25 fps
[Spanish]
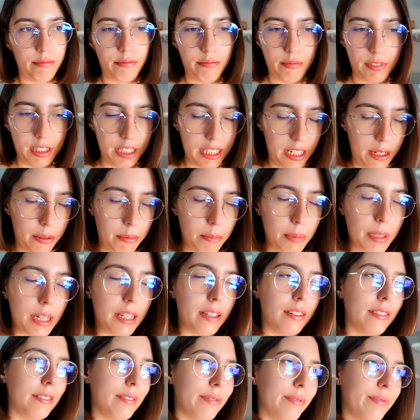
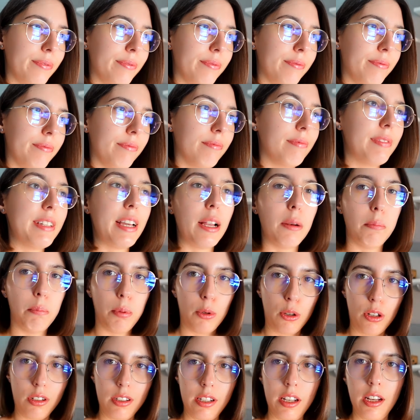Siempre. Y el
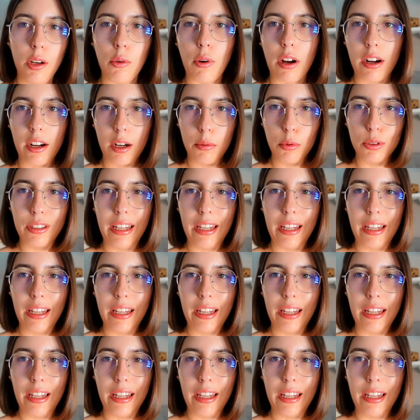por lo acabo